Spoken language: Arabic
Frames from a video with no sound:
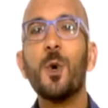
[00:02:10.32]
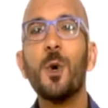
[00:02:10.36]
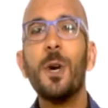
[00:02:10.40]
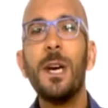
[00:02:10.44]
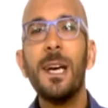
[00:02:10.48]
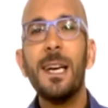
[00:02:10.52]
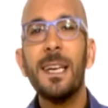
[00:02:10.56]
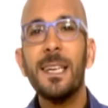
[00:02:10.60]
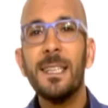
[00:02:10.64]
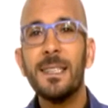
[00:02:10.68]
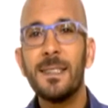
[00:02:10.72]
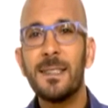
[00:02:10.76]

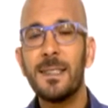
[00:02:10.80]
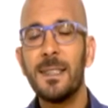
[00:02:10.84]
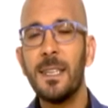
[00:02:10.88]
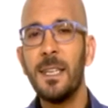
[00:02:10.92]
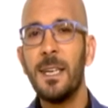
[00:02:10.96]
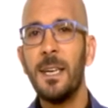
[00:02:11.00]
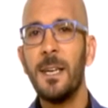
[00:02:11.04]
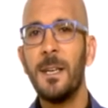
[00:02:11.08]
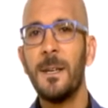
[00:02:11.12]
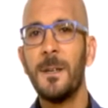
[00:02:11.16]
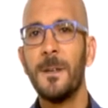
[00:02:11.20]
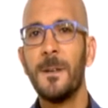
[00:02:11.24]
كل
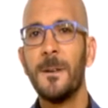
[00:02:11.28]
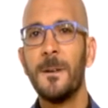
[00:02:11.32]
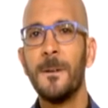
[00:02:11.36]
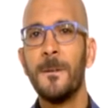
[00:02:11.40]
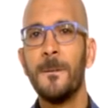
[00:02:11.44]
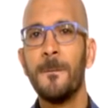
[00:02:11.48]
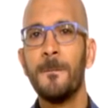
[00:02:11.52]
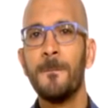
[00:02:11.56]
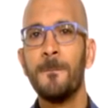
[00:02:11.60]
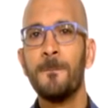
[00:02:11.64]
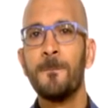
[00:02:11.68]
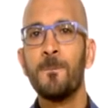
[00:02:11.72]
إنسان
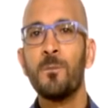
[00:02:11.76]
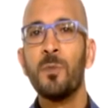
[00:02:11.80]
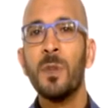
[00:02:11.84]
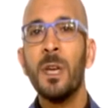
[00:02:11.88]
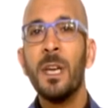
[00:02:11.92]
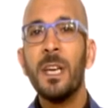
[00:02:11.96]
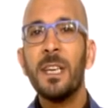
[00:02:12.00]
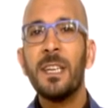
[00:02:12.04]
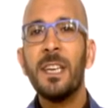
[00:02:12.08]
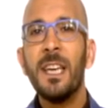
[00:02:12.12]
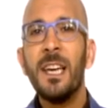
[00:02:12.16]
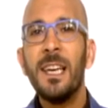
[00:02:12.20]

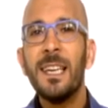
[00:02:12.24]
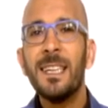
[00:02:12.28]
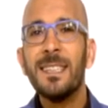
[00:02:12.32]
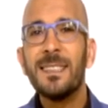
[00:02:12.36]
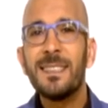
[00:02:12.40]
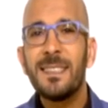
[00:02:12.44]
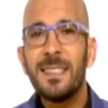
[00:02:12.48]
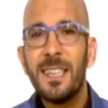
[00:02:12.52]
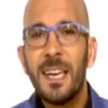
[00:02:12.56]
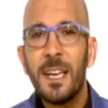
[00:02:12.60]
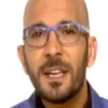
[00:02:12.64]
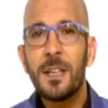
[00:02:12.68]
كل
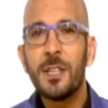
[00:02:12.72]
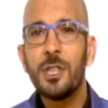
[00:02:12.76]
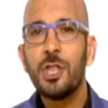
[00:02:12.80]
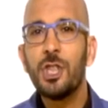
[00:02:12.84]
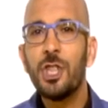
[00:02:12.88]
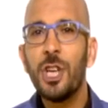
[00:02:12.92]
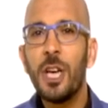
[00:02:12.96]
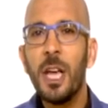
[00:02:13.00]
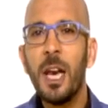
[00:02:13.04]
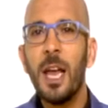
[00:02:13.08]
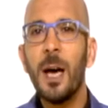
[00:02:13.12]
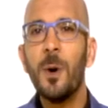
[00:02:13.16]
إنسان
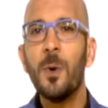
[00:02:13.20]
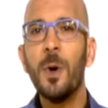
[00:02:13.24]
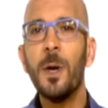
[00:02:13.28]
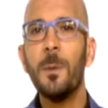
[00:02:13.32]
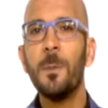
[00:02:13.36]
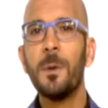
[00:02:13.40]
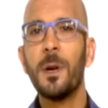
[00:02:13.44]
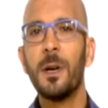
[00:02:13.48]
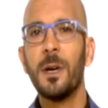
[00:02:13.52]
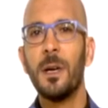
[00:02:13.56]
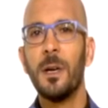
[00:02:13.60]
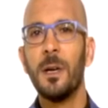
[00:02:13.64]
رجال أو
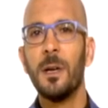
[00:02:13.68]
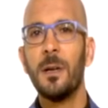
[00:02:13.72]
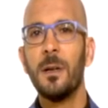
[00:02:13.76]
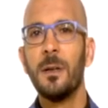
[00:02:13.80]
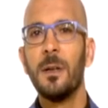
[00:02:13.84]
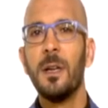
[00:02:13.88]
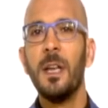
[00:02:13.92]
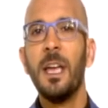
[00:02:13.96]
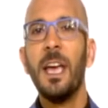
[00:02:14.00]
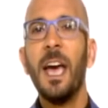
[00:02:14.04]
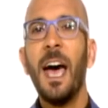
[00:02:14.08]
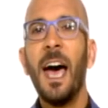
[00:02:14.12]
امرأة
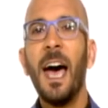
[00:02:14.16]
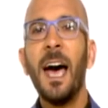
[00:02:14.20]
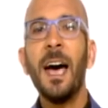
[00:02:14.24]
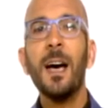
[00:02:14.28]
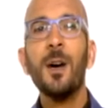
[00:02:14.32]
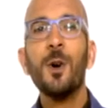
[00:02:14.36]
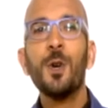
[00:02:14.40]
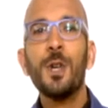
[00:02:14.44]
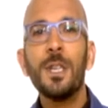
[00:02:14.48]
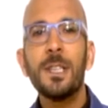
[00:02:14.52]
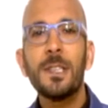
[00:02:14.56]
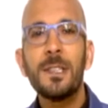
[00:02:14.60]

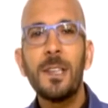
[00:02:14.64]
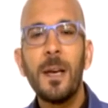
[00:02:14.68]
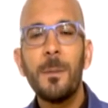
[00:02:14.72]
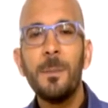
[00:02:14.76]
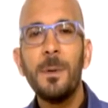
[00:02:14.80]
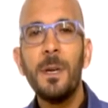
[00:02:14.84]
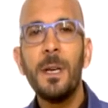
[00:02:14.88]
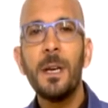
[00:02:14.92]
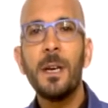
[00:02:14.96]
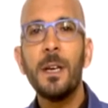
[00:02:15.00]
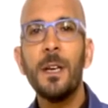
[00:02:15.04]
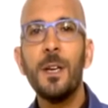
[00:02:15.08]
حقهم
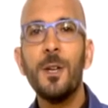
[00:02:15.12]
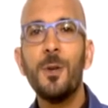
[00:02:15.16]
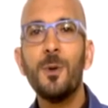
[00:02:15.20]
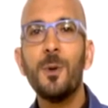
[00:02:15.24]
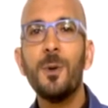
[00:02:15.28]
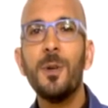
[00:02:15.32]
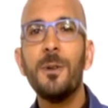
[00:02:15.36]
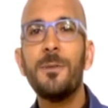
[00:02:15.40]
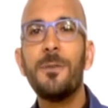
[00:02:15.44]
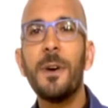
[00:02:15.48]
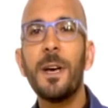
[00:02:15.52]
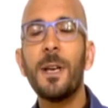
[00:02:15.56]
الطبيعي
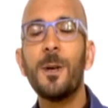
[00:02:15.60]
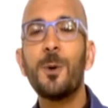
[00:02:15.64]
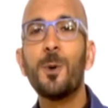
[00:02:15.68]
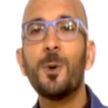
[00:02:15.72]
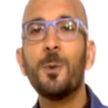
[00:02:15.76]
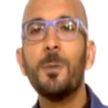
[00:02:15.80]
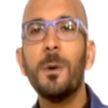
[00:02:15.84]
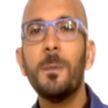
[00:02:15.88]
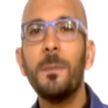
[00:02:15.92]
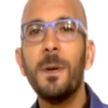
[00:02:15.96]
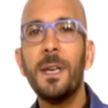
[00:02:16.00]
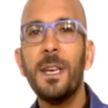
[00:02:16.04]
أنهم
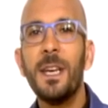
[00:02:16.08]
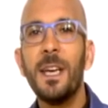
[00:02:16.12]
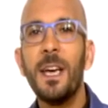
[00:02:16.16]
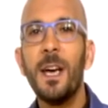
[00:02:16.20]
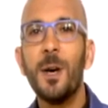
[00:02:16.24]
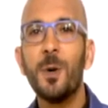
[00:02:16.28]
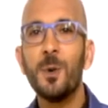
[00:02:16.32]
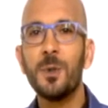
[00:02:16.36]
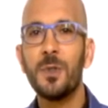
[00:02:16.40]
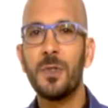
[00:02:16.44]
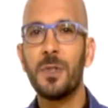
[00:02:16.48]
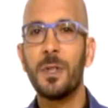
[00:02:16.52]
يفكروا
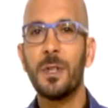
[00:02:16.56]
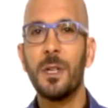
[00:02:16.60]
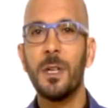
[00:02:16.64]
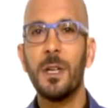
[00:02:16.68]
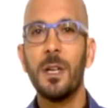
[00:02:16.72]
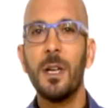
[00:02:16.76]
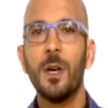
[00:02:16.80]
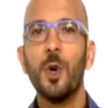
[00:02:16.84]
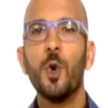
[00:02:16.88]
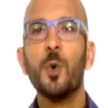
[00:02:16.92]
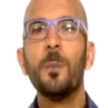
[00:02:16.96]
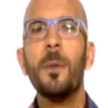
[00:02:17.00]
ببناء
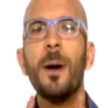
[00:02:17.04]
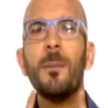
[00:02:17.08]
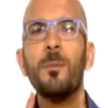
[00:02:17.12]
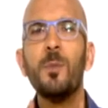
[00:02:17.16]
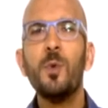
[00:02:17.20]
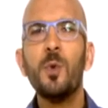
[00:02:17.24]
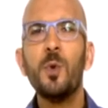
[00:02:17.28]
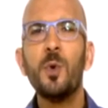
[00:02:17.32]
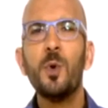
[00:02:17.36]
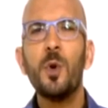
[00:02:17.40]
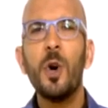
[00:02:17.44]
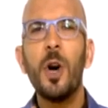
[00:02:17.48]
أسرة
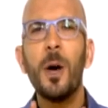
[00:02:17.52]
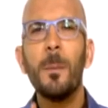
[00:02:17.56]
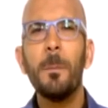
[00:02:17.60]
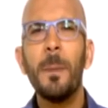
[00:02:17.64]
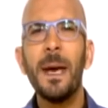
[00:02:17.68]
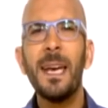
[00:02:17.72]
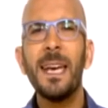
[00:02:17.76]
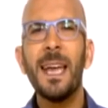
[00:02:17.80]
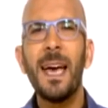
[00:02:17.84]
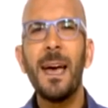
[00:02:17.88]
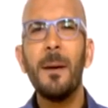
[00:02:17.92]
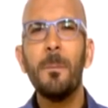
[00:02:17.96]
وممنوع
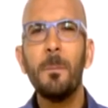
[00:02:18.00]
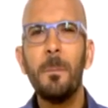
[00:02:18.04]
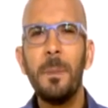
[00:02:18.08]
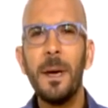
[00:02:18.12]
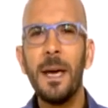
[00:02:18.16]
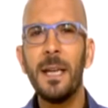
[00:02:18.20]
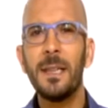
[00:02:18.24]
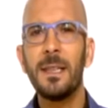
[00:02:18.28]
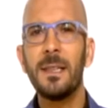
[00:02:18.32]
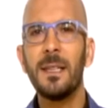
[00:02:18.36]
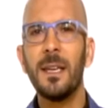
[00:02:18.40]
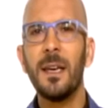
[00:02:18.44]
منعا
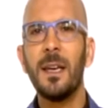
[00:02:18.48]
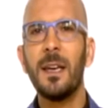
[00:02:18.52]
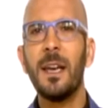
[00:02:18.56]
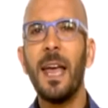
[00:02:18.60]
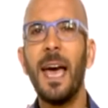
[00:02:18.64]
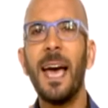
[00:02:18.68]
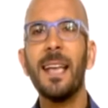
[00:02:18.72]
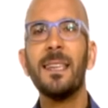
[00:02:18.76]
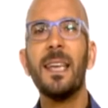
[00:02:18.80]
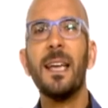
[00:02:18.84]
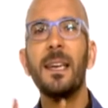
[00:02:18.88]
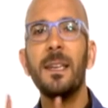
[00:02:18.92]
باتا
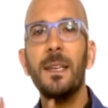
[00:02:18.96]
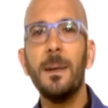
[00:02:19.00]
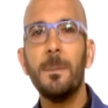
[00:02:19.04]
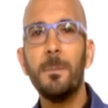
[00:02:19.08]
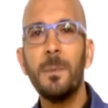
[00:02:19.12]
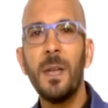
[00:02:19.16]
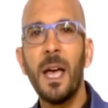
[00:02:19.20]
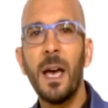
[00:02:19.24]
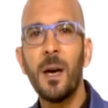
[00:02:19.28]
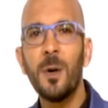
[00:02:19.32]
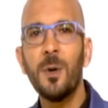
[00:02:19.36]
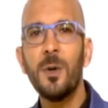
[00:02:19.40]
حدا
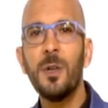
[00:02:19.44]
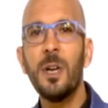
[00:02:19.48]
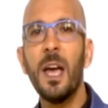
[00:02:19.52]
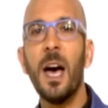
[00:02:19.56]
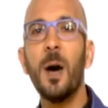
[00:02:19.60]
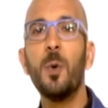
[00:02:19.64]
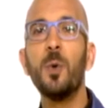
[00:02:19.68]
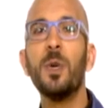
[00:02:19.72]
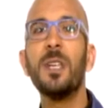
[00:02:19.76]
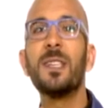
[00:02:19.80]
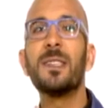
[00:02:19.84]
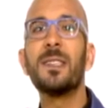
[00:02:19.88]
يمنعهم
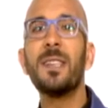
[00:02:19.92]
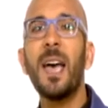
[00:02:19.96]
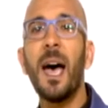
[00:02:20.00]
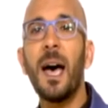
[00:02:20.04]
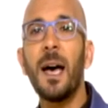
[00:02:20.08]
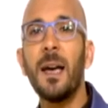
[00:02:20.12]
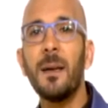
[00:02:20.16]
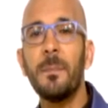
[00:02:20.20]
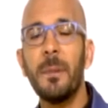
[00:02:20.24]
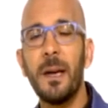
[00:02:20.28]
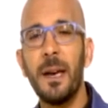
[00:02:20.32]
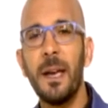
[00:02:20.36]
أو
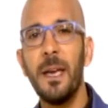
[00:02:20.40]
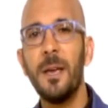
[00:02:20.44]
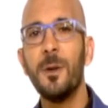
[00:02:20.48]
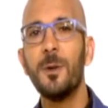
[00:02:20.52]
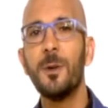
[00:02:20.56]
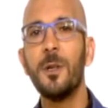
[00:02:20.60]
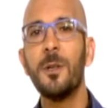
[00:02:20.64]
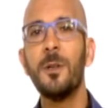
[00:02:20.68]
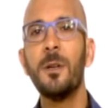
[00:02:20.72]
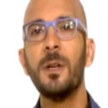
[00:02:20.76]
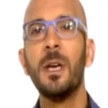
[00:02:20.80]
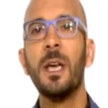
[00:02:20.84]
يصعب
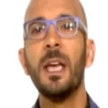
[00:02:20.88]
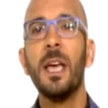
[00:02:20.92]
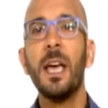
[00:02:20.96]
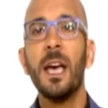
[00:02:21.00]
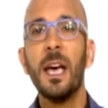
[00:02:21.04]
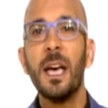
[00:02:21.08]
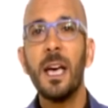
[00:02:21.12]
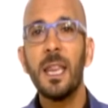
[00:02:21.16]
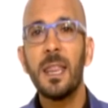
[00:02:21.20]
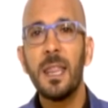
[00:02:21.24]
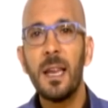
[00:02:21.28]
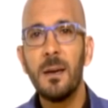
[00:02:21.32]
عليهم
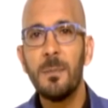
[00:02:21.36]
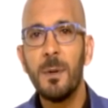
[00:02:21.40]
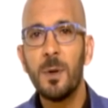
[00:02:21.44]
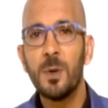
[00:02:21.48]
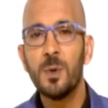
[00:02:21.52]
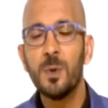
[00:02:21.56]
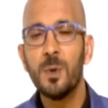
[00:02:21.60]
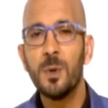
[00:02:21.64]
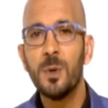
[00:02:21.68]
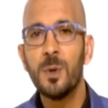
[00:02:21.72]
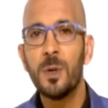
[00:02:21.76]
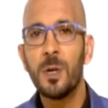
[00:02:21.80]
هذا
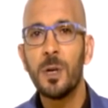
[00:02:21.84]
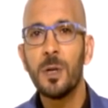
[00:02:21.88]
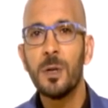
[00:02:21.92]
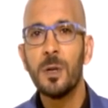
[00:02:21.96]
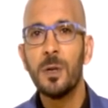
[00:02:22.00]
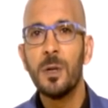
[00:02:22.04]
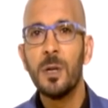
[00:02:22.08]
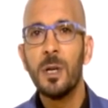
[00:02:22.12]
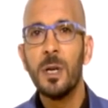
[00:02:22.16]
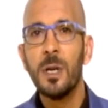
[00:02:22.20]
الموضوع